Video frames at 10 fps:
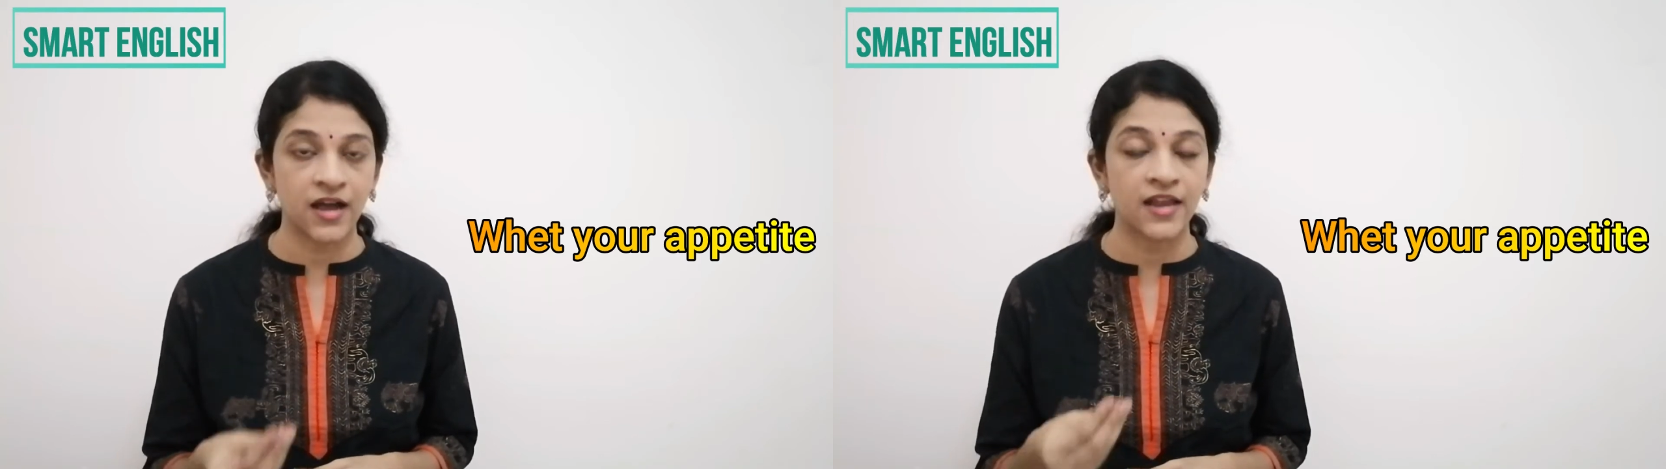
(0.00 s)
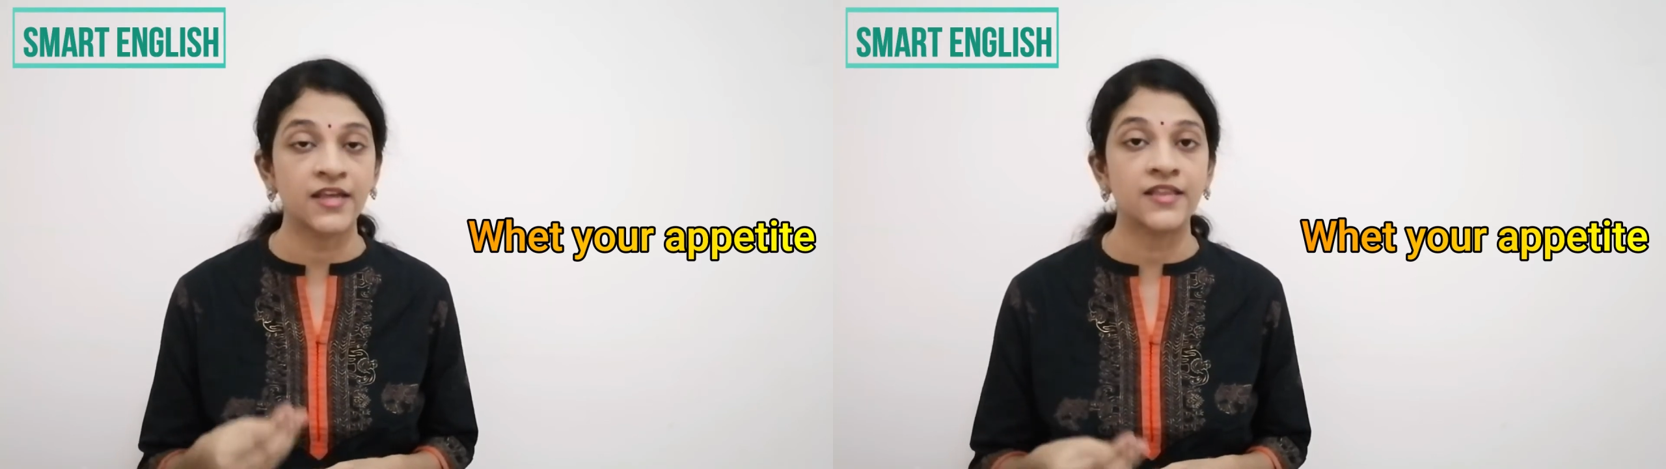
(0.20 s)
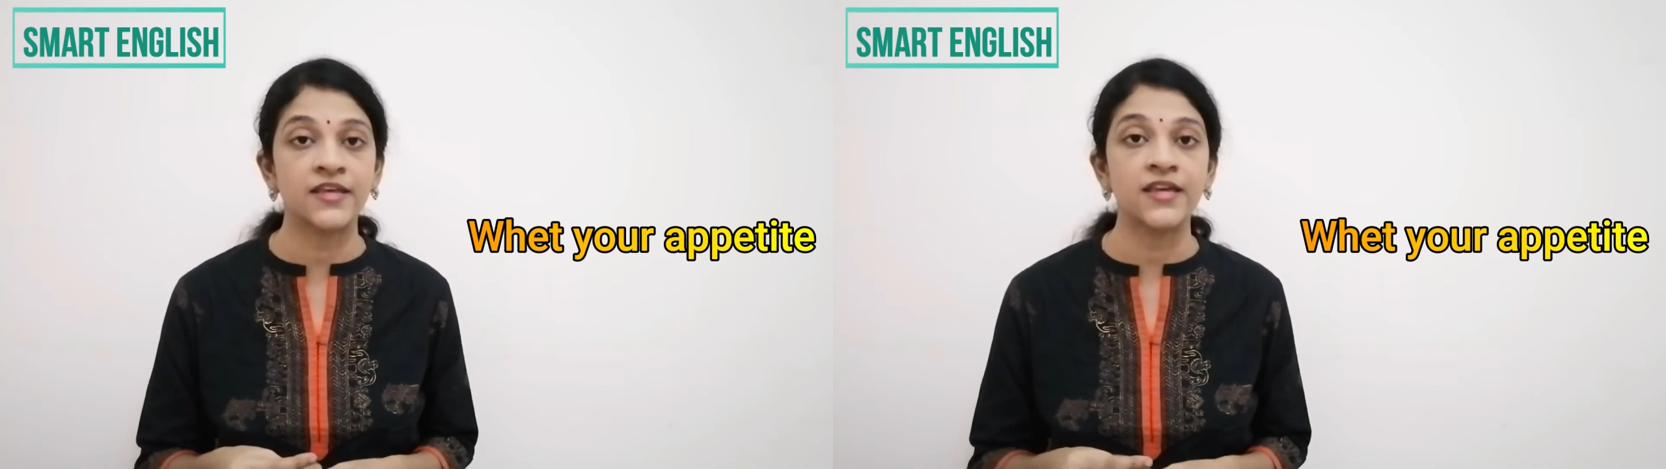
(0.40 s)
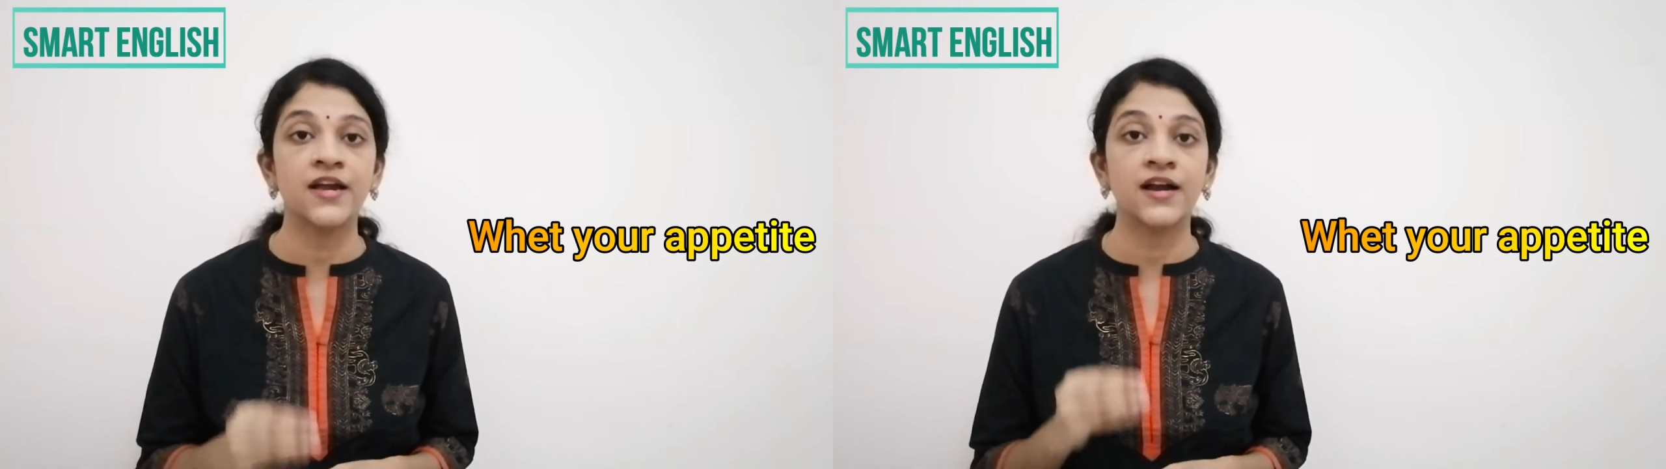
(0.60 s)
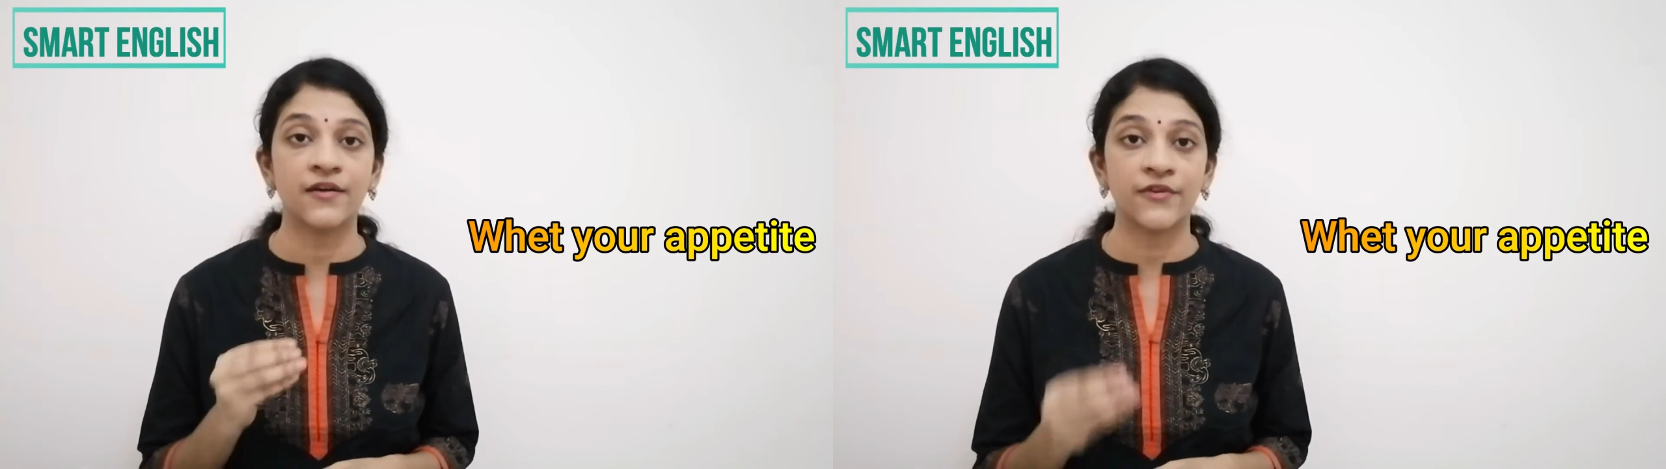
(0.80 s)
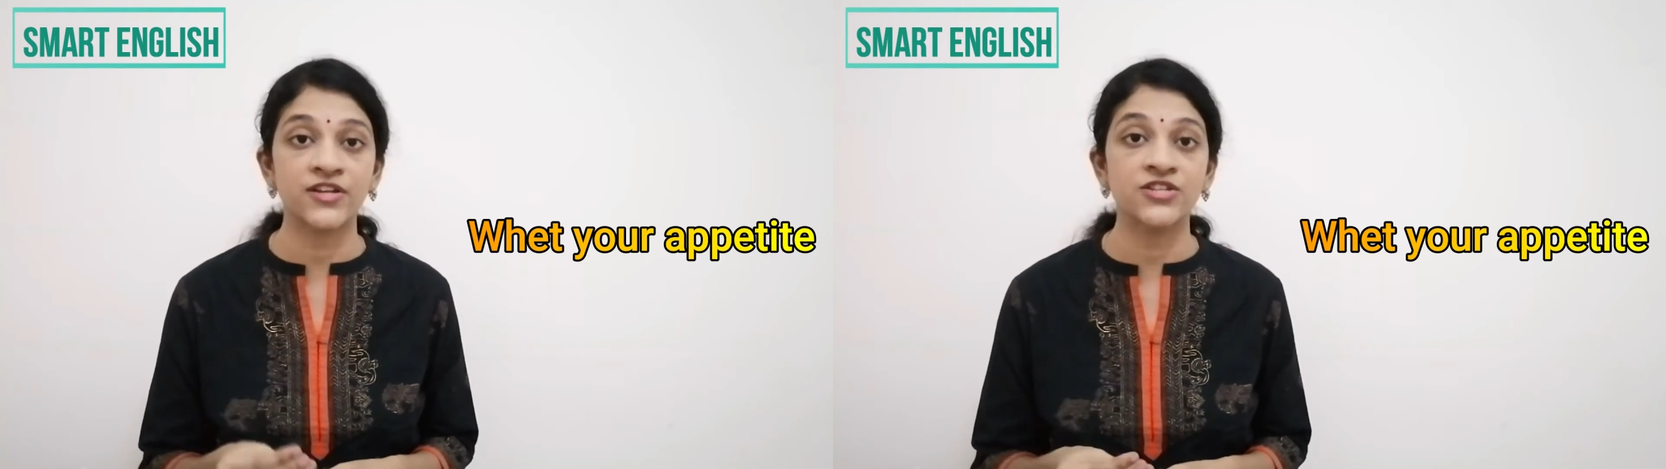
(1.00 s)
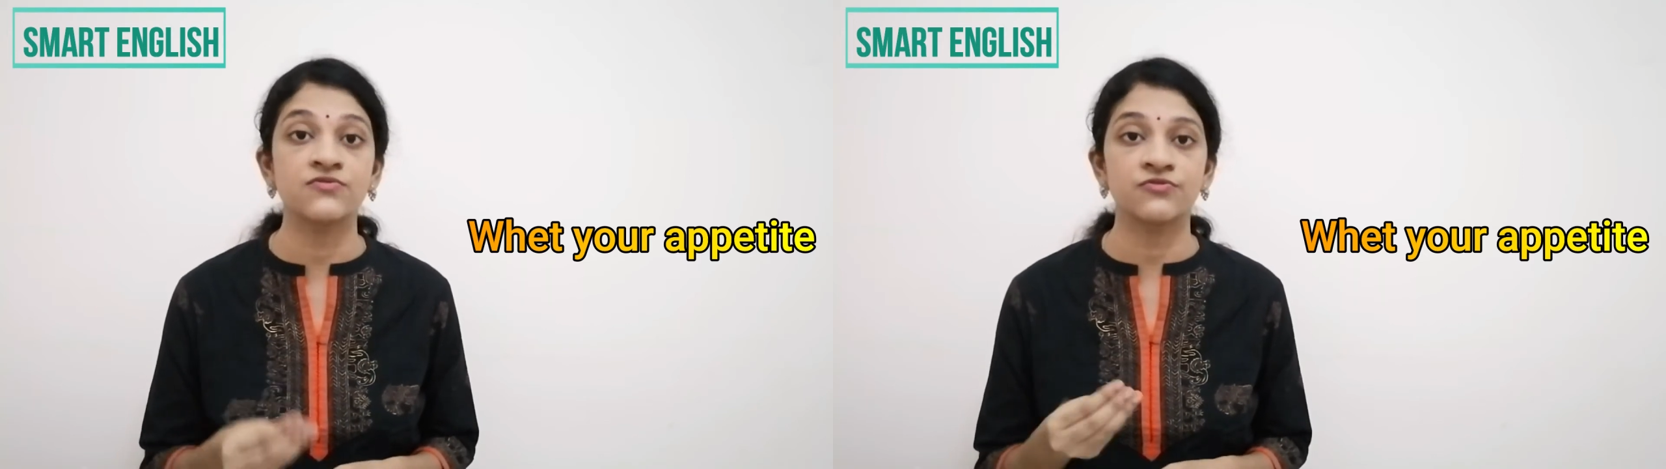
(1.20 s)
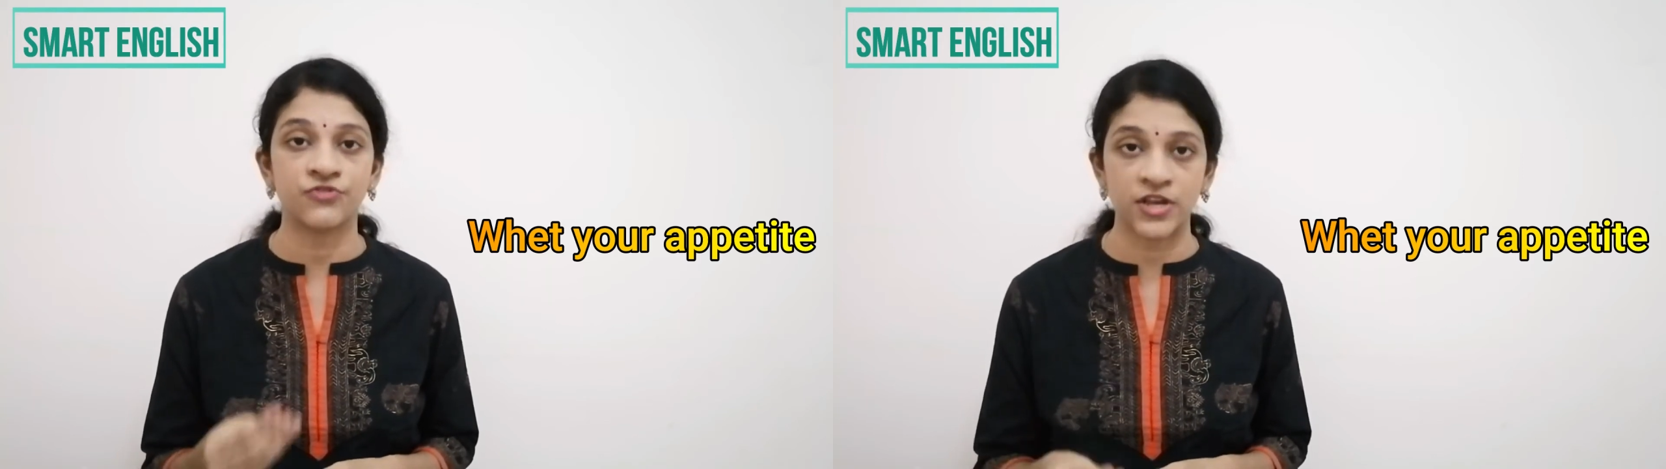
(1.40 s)
అనేది కరెక్ట్
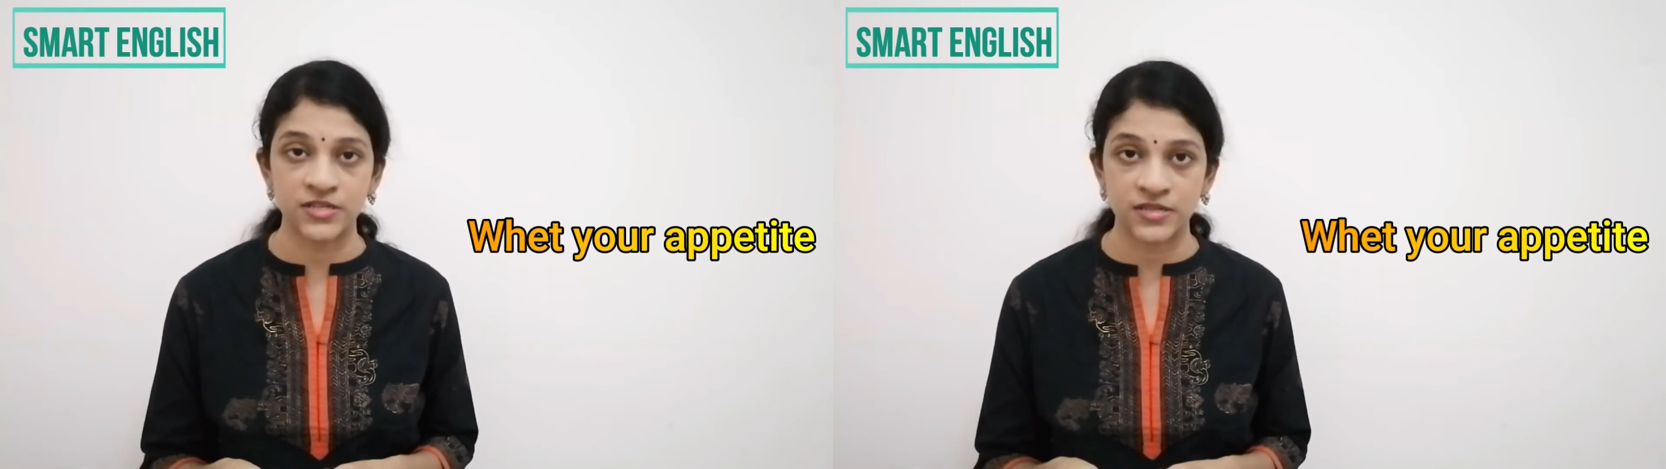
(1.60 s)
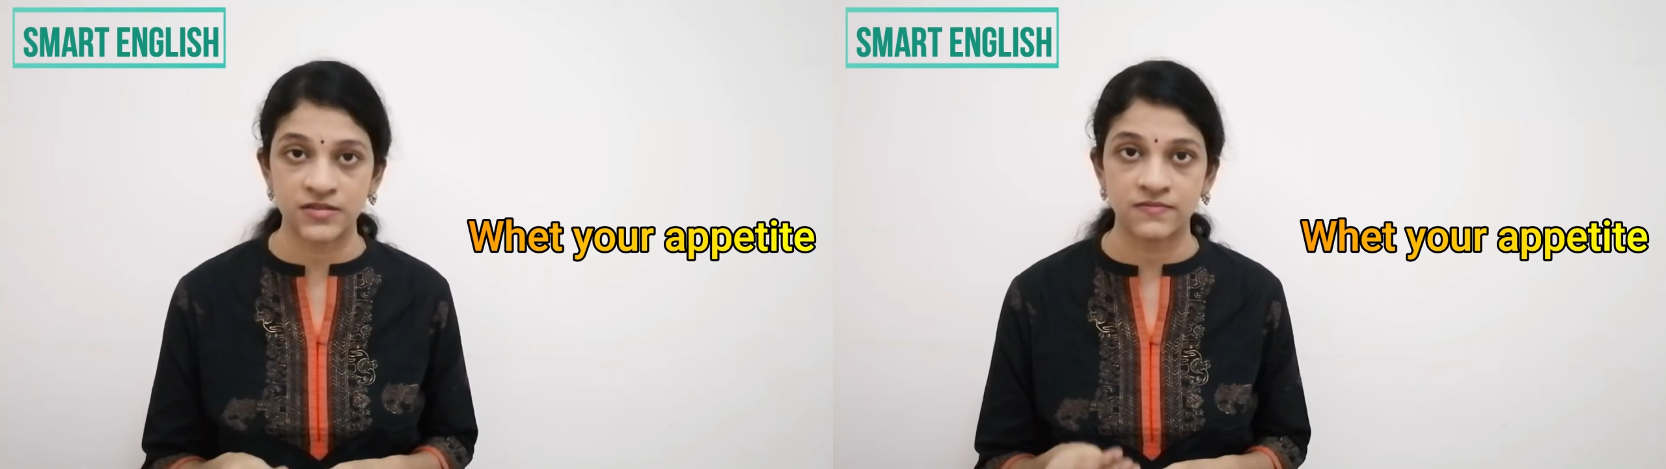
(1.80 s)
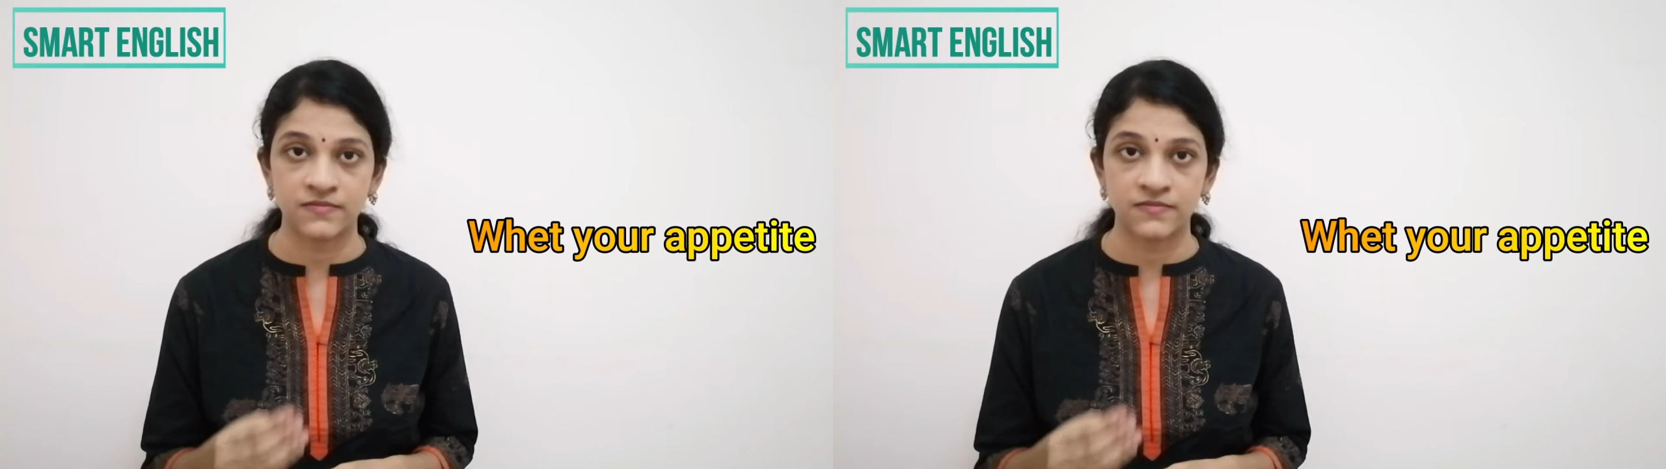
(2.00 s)
ఫ్రేజ్